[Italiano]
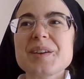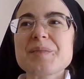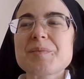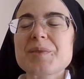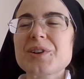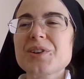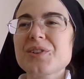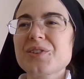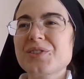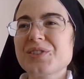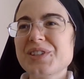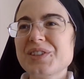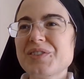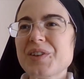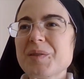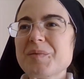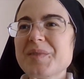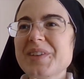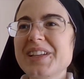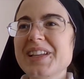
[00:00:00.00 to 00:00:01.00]
però così
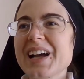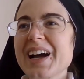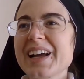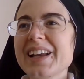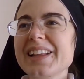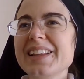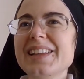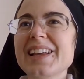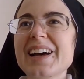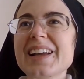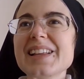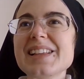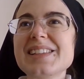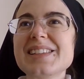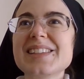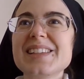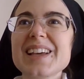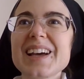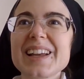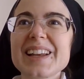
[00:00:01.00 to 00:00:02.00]
familiari da
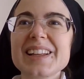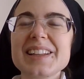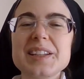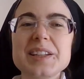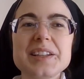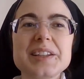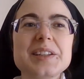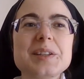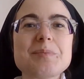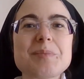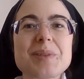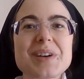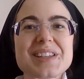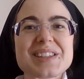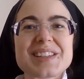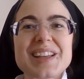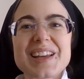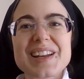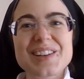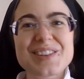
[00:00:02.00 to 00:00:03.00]
rischiare di, di
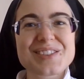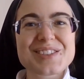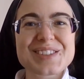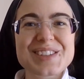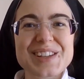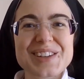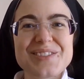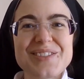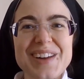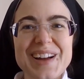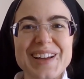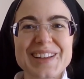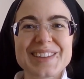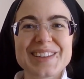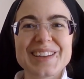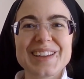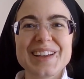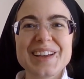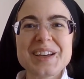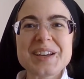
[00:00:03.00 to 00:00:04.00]
passare
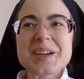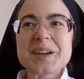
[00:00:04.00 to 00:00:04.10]
inosservate,